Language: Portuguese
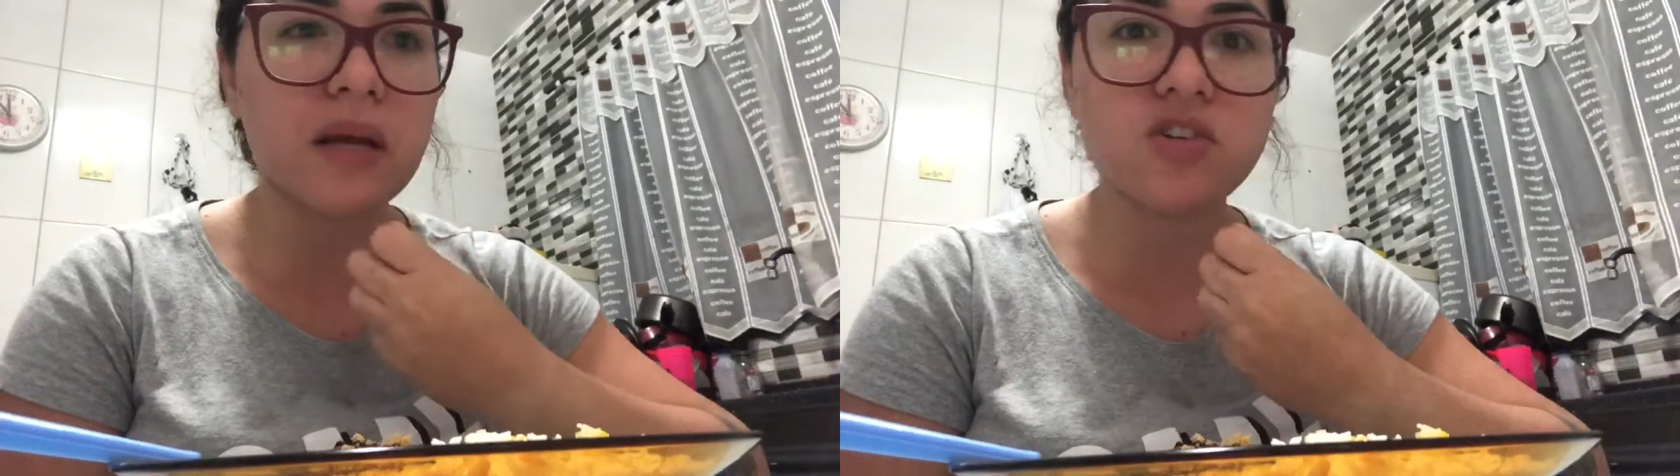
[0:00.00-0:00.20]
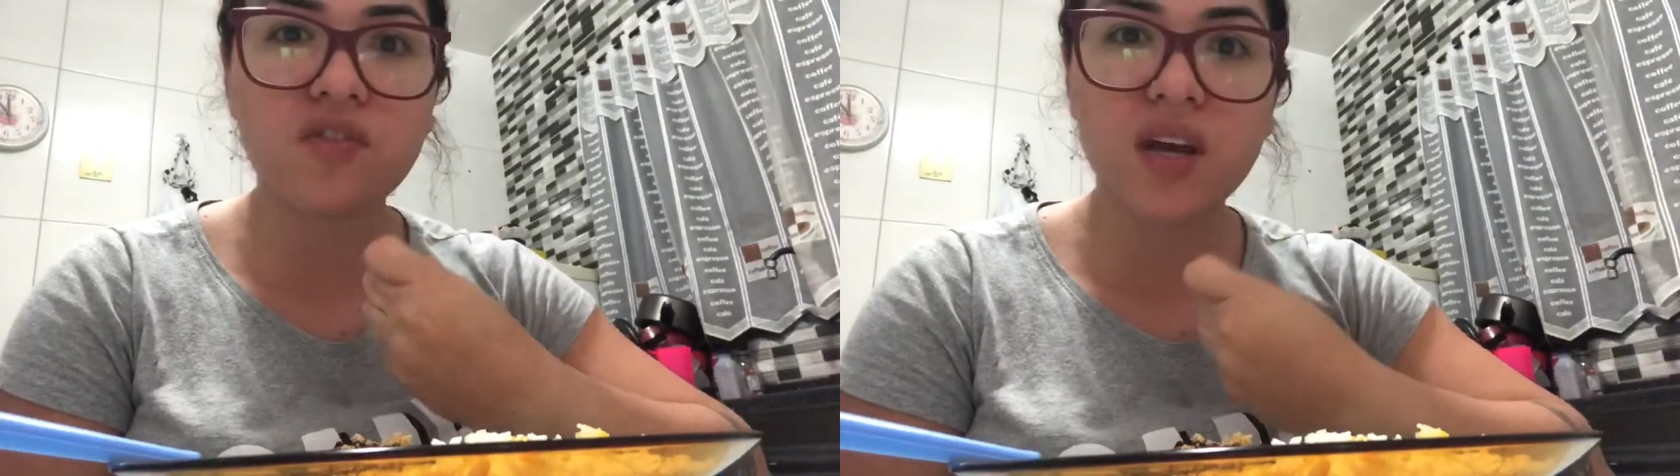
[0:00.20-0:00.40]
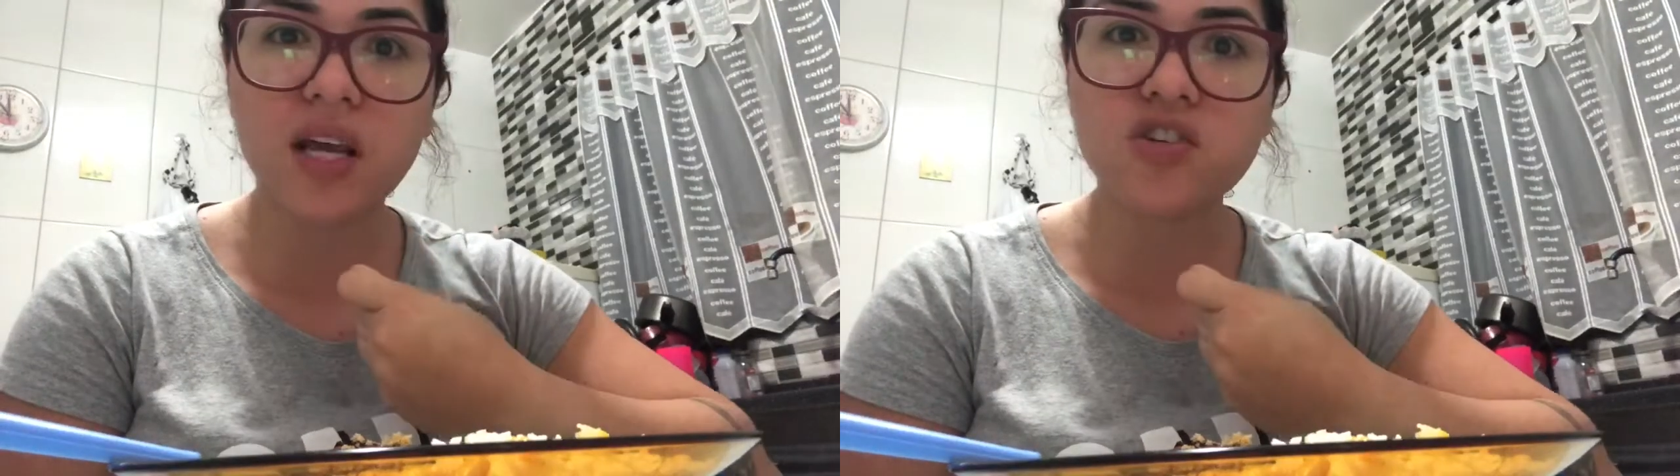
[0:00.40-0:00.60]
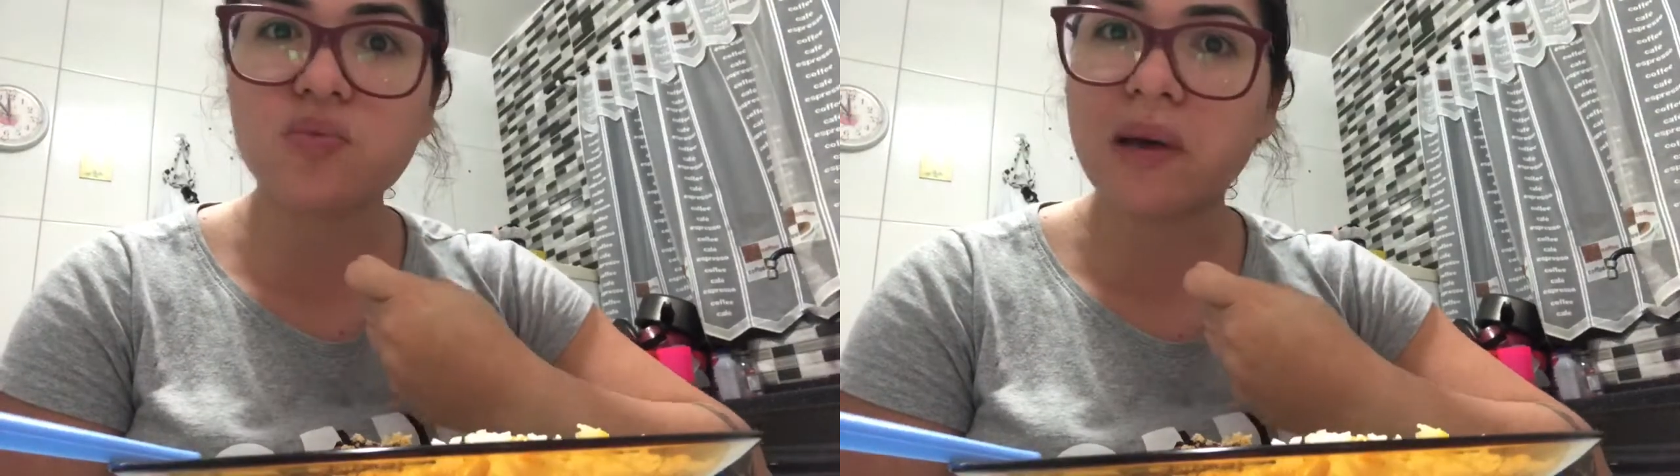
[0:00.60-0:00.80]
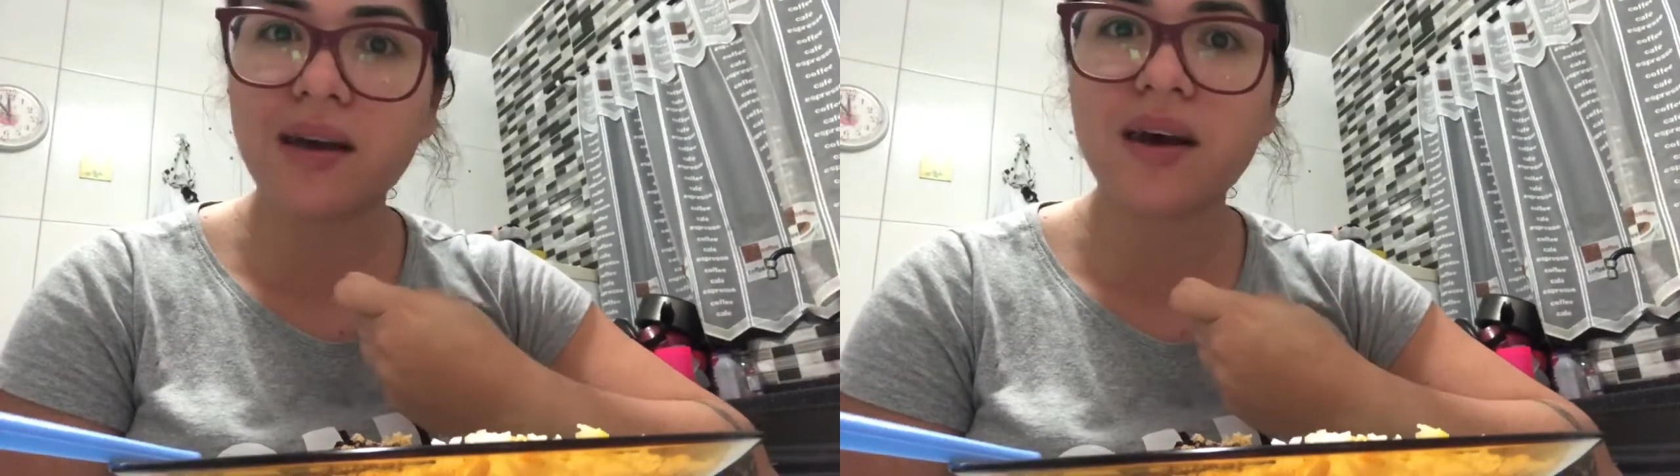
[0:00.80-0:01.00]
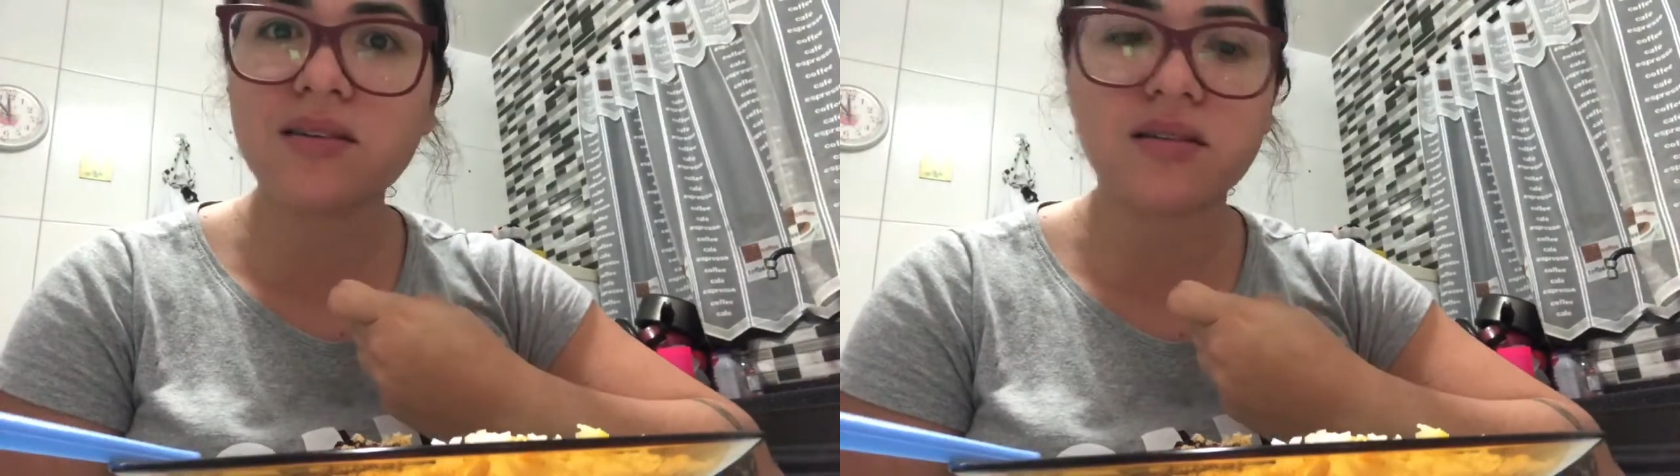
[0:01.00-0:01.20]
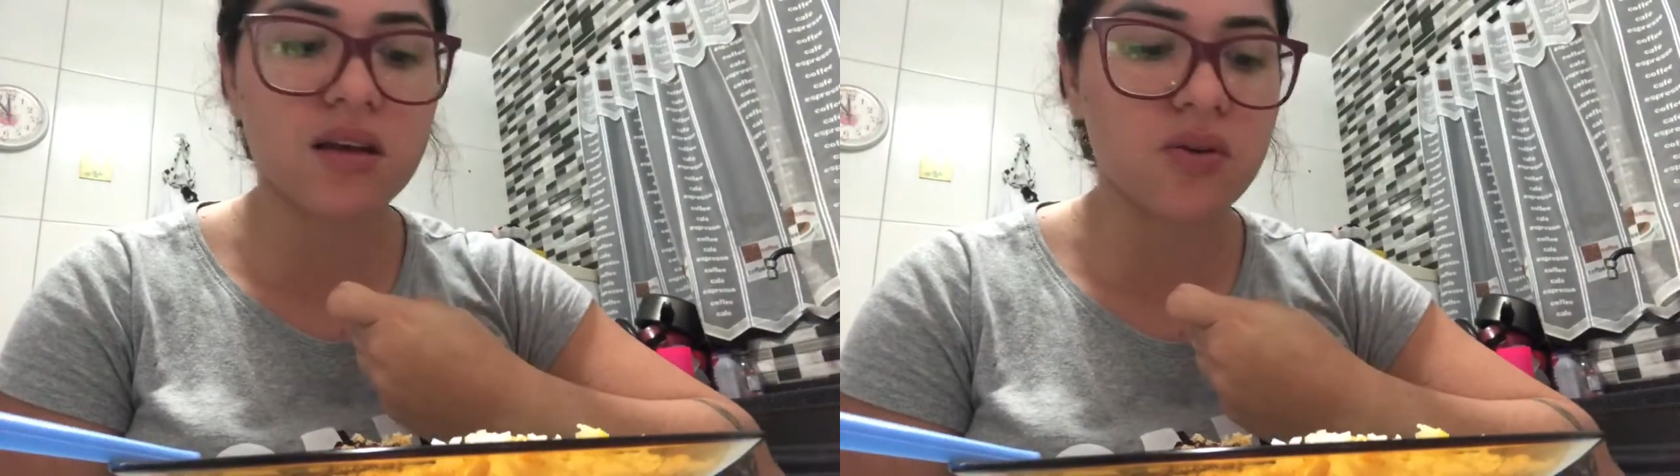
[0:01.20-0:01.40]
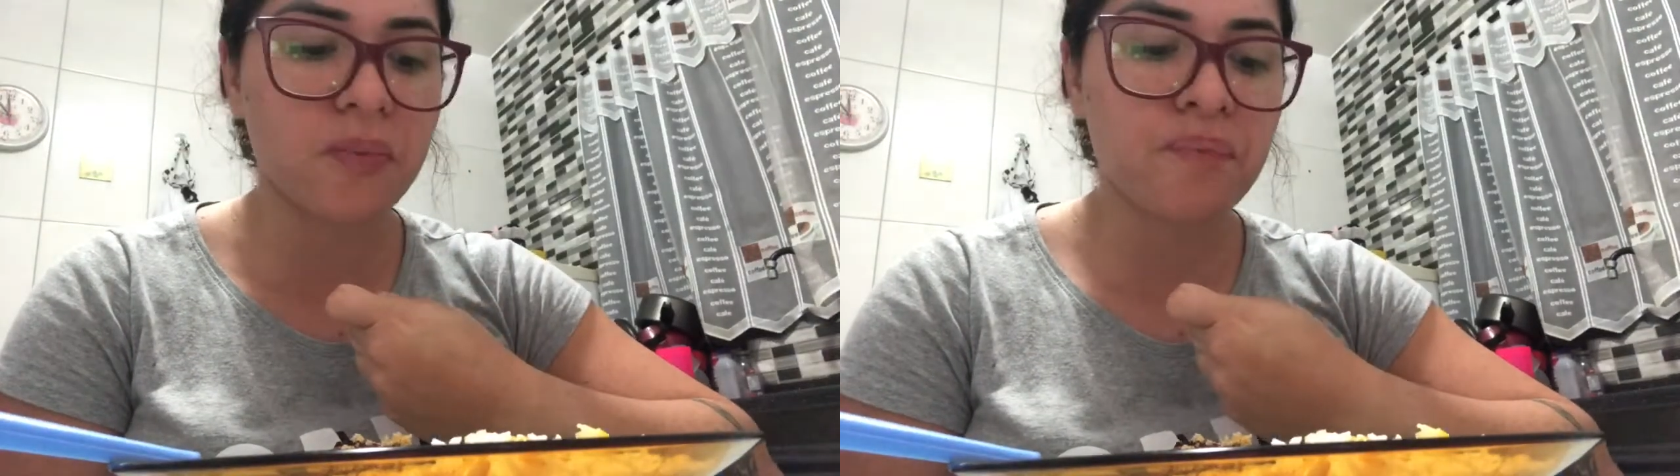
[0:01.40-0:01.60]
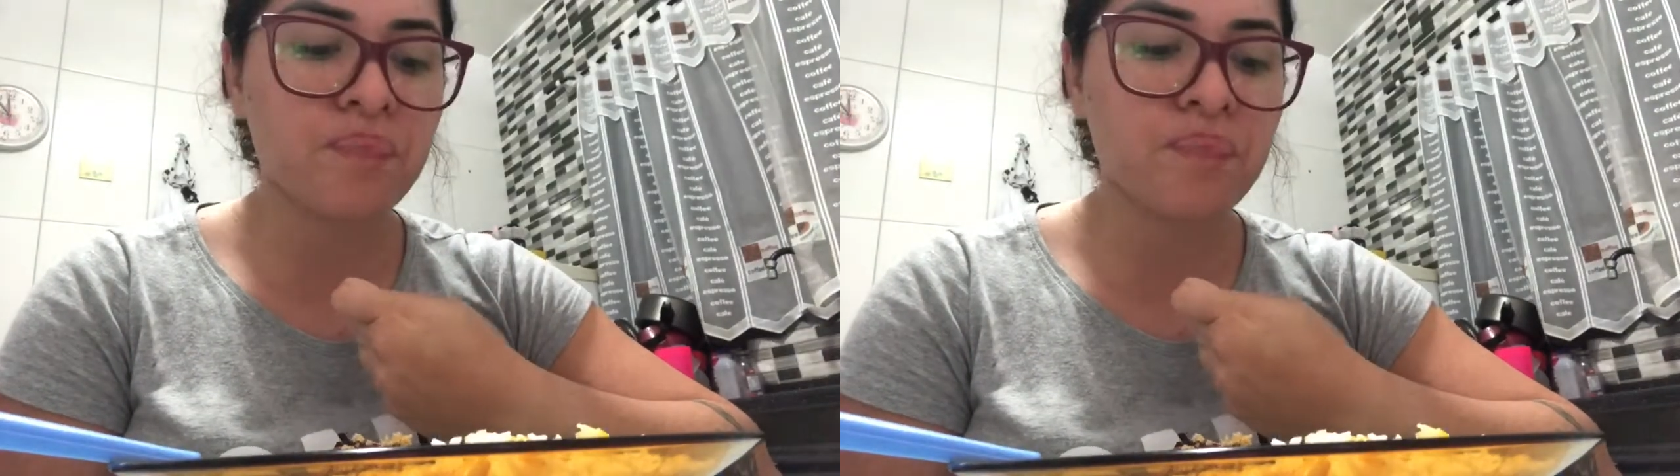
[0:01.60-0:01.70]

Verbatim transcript: bem diferente, bem caseiro.